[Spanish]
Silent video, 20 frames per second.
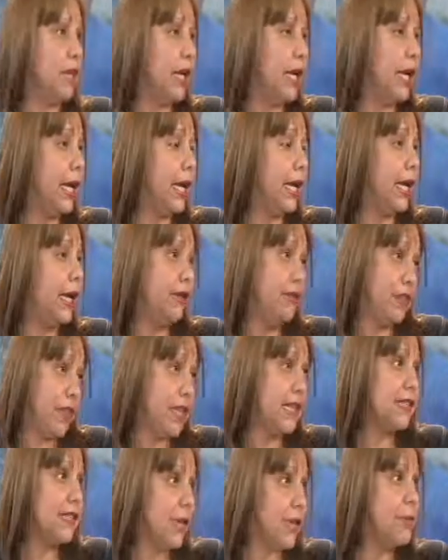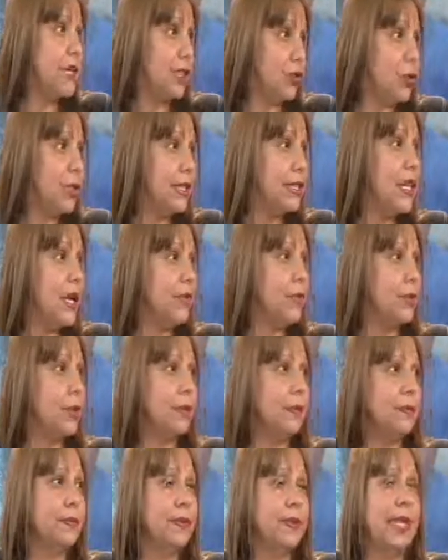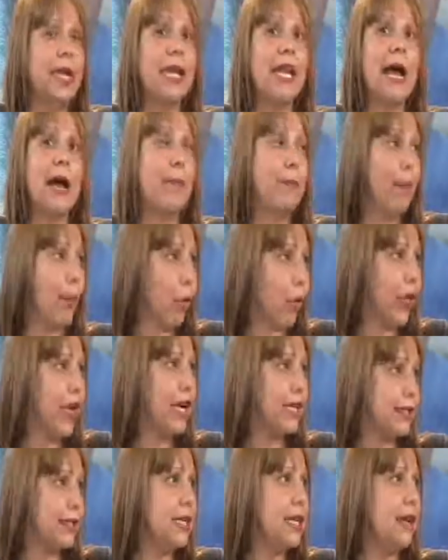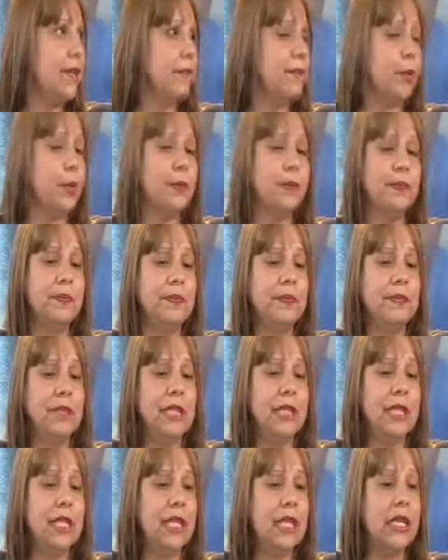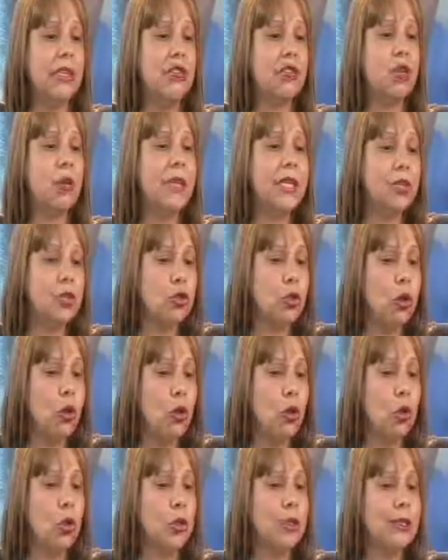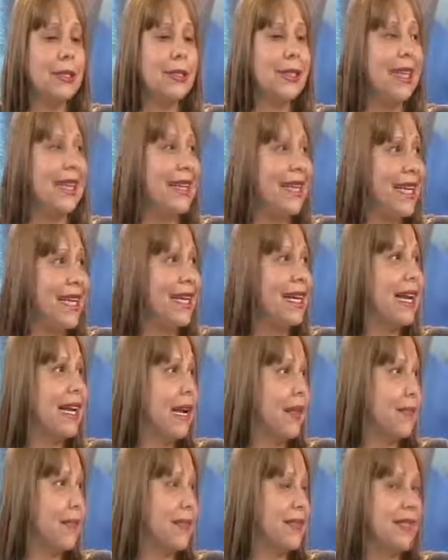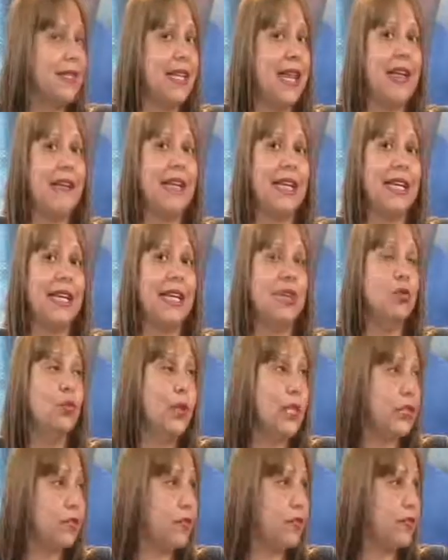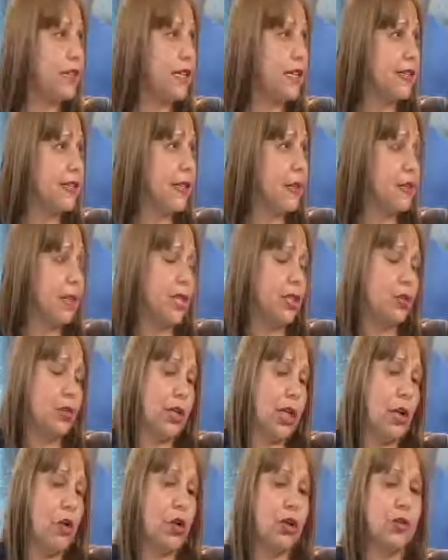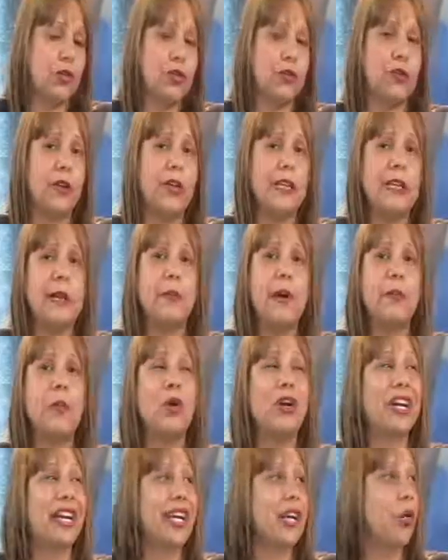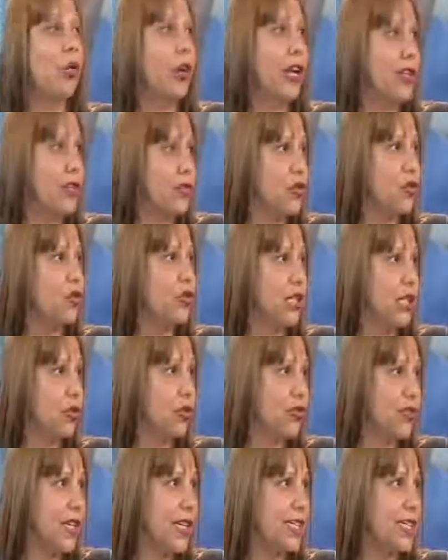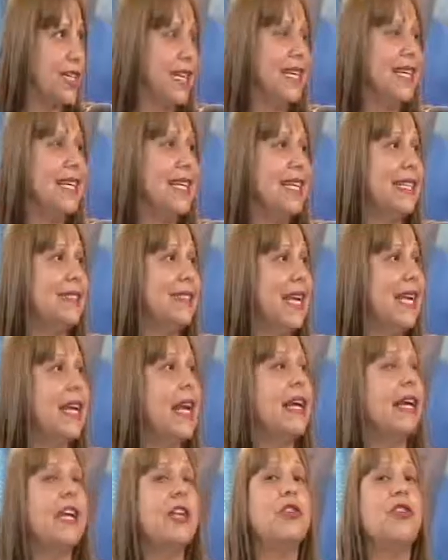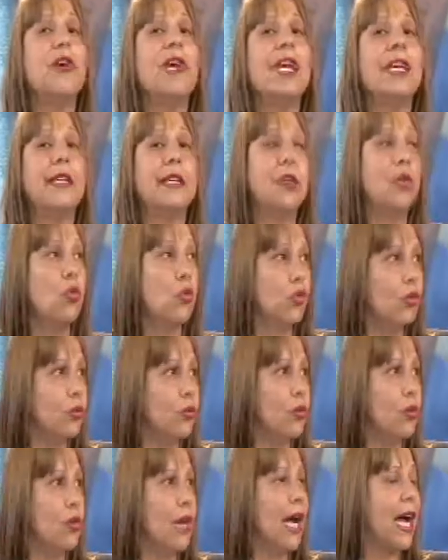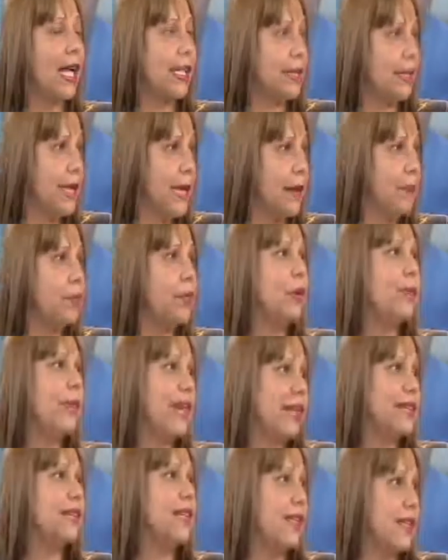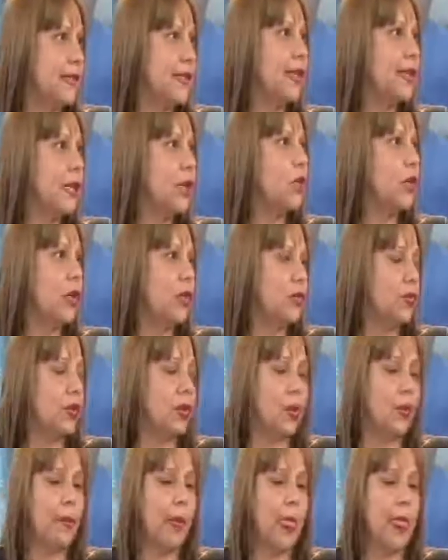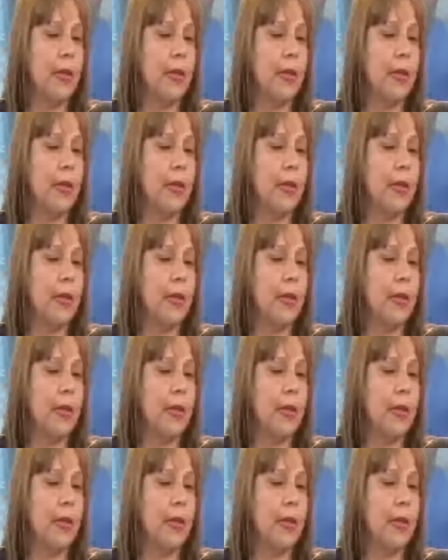el financiamiento a tiempo, las podas a tiempo y sobre todo tener la capacidad de que nuestro financiamiento, que es lo que nosotros le llamamos recolección de cosecha, tengan ellos el recurso a tiempo para hacer esa recolección.